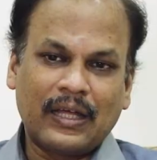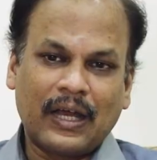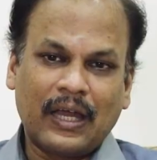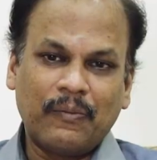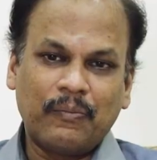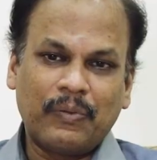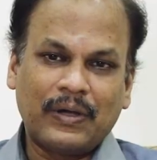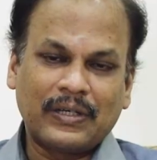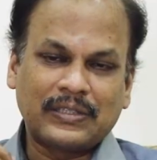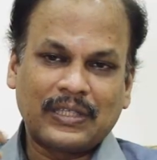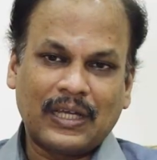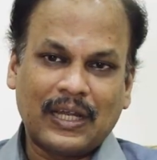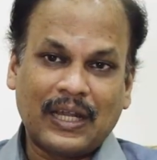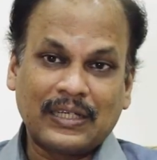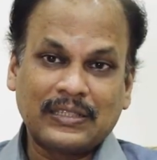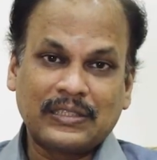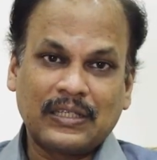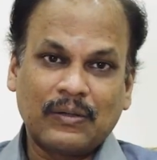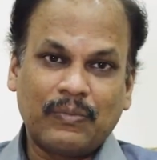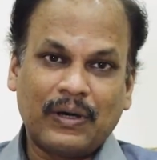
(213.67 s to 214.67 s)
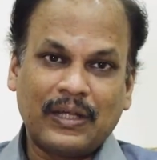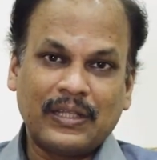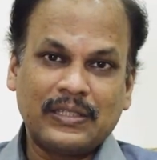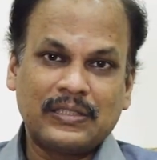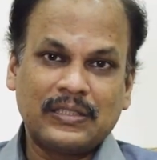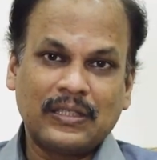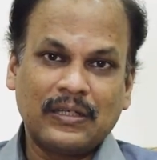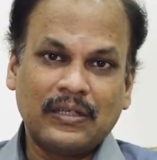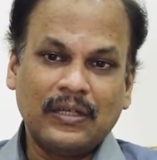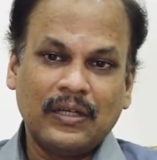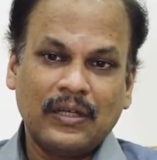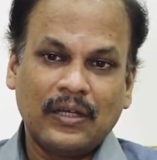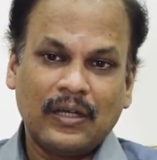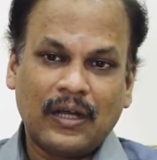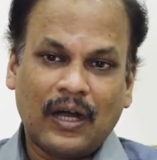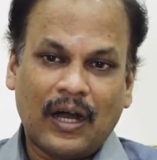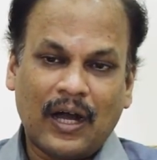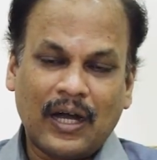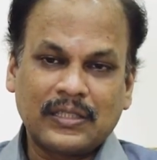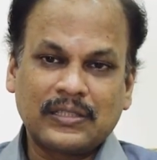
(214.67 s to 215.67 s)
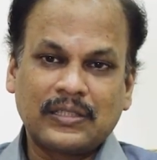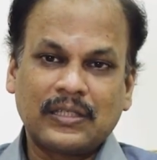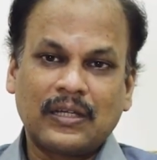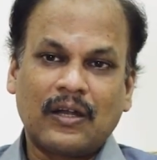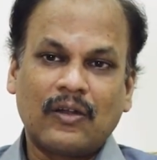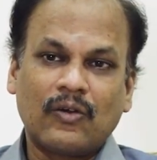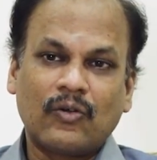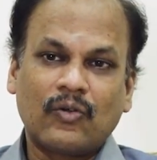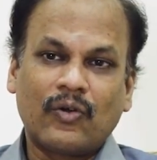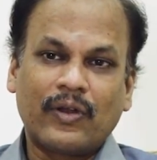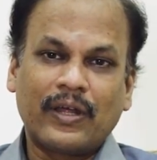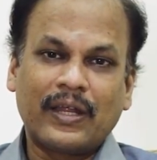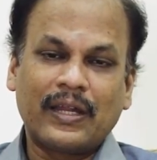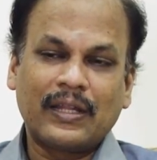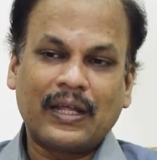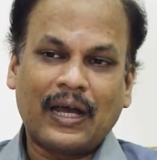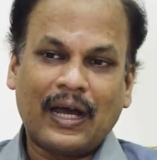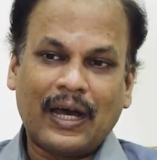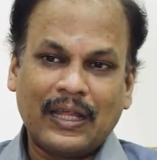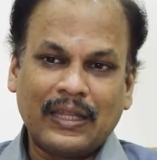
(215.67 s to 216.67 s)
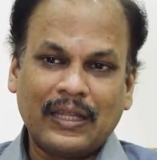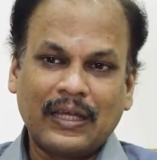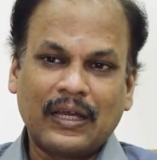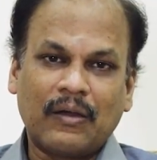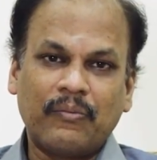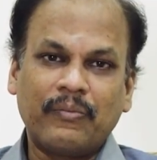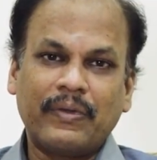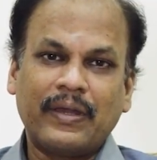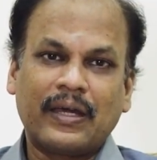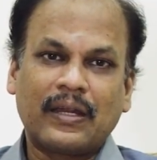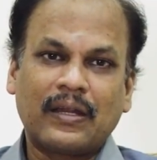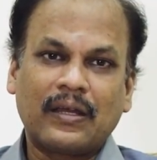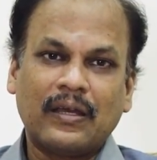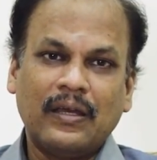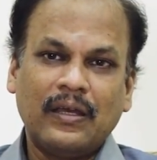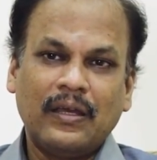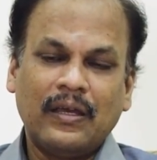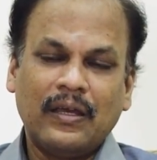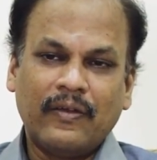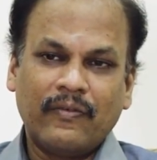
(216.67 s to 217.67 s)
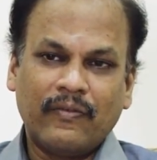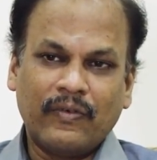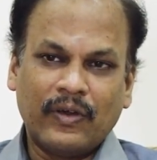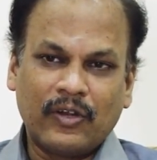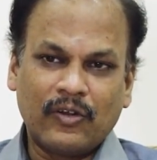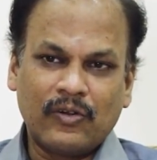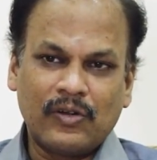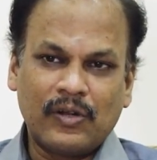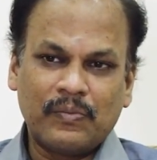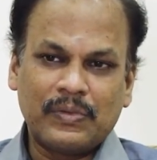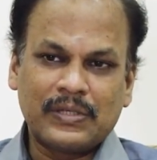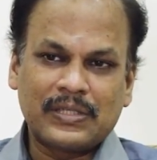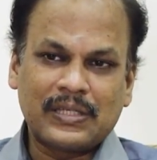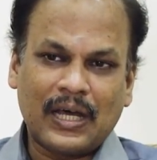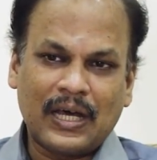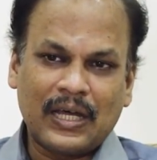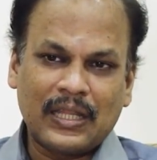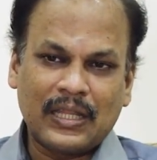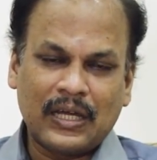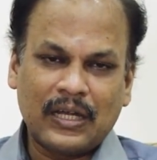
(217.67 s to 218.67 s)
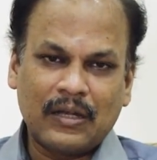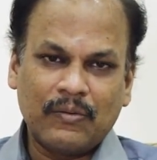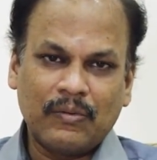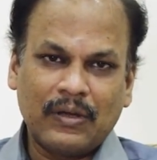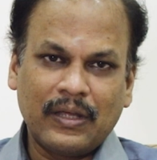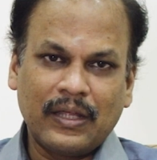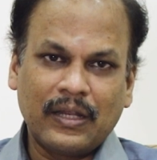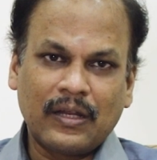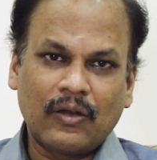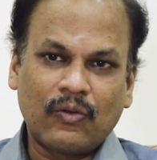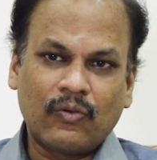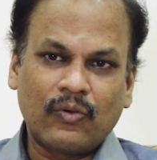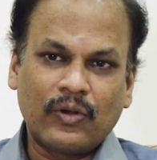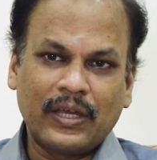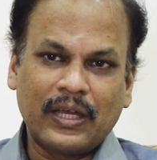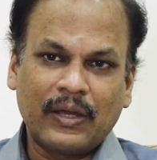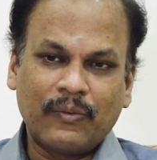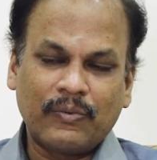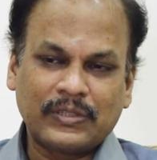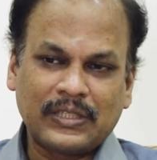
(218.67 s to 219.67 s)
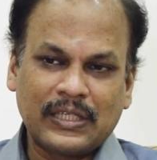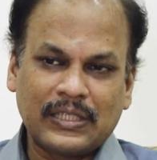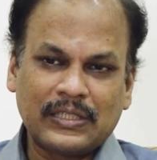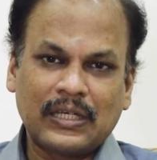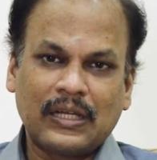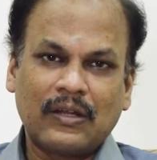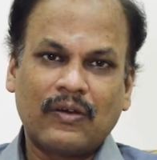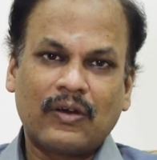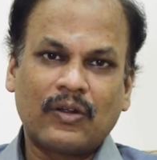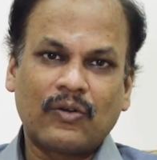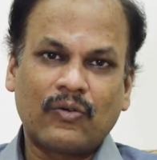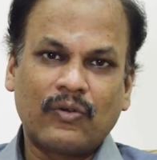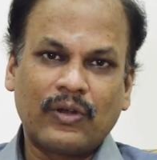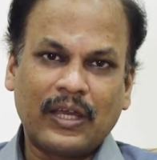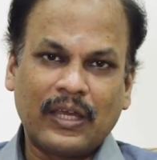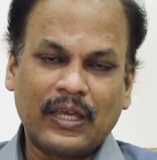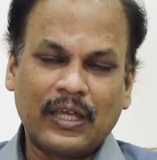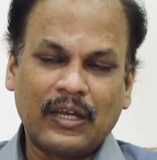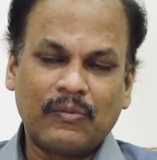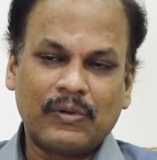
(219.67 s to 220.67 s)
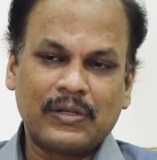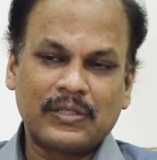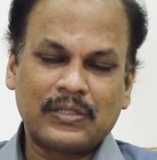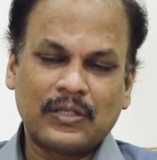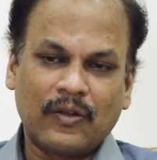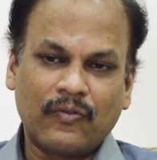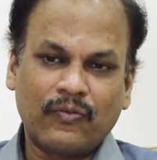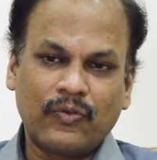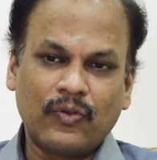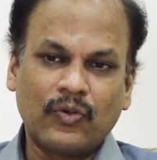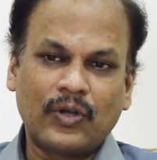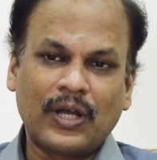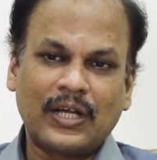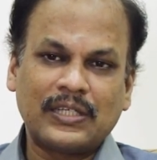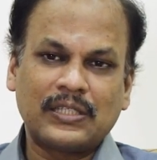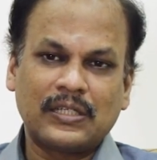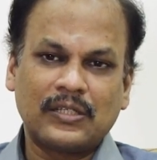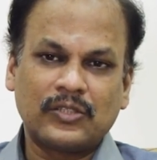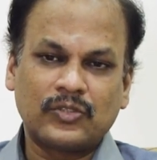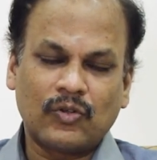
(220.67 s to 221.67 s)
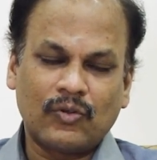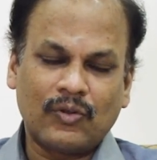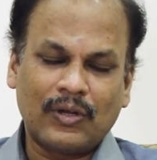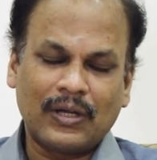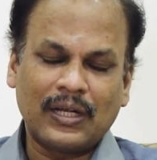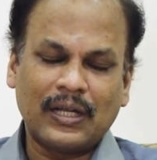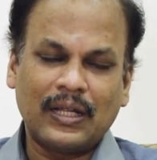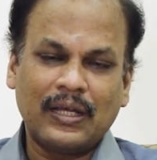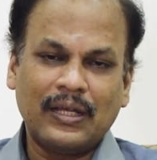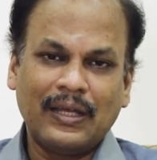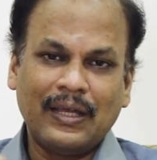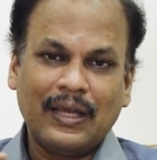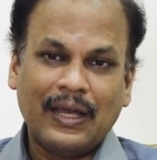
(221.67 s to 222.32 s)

அந்த ஹைபாக்ஸ் லங்ஸை பாதித்து ஆக்சிஜன் அளவு குறையிறது அது கம்மியாக இருக்குது வெறும் நம்ம சாதாரணமாக இருக்கக்கூடிய சீசனில் வரக்கூடிய இருமல் சளி ஃப்ளூ காய்ச்சல்னு சொல்லுவாங்கள்ல